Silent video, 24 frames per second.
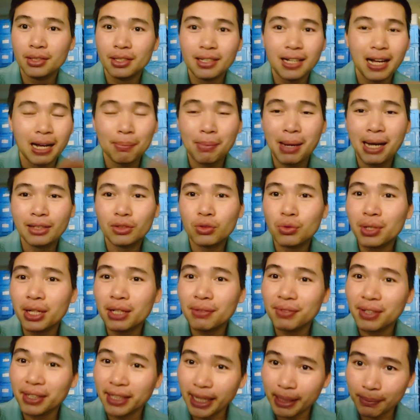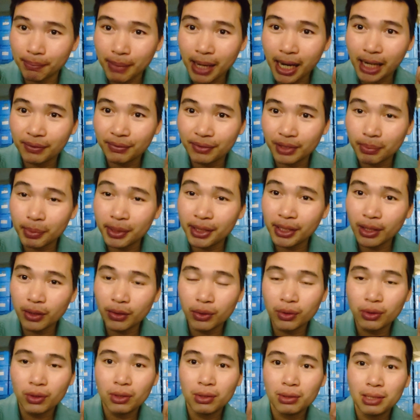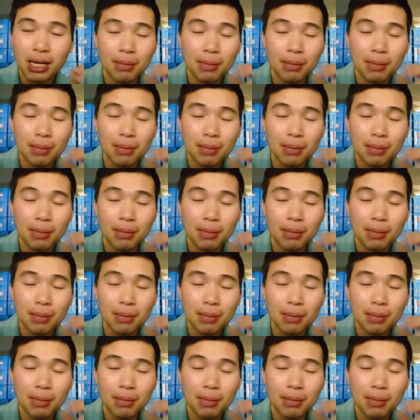Chứ các bạn không cần phải kết bạn với mình đâu,